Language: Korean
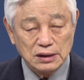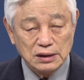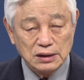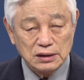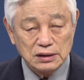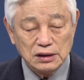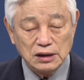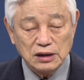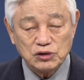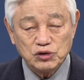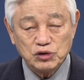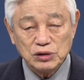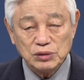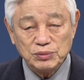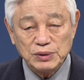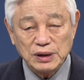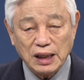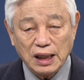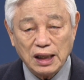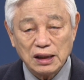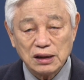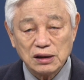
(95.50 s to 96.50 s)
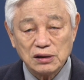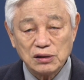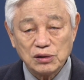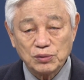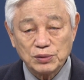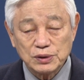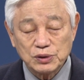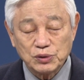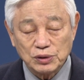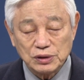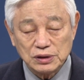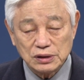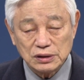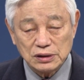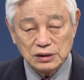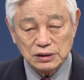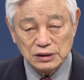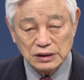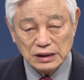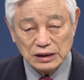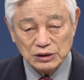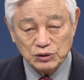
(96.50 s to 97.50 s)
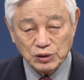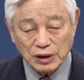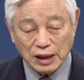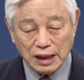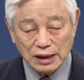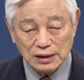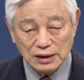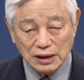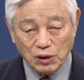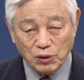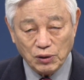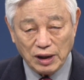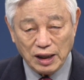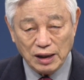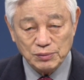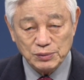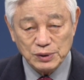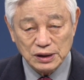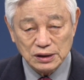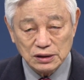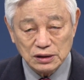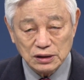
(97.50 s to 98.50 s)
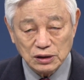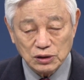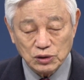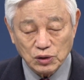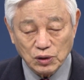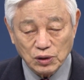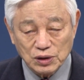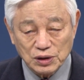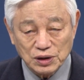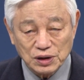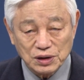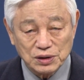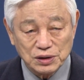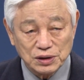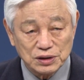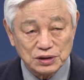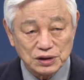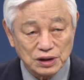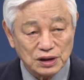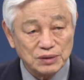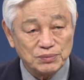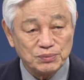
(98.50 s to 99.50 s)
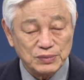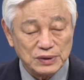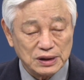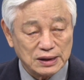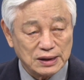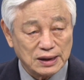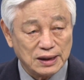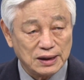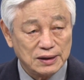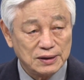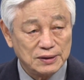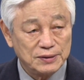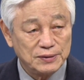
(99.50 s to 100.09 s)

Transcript: 예수님이 하늘로부터 온 선생인 줄 안다고 하면서도 그걸 거슬입니다.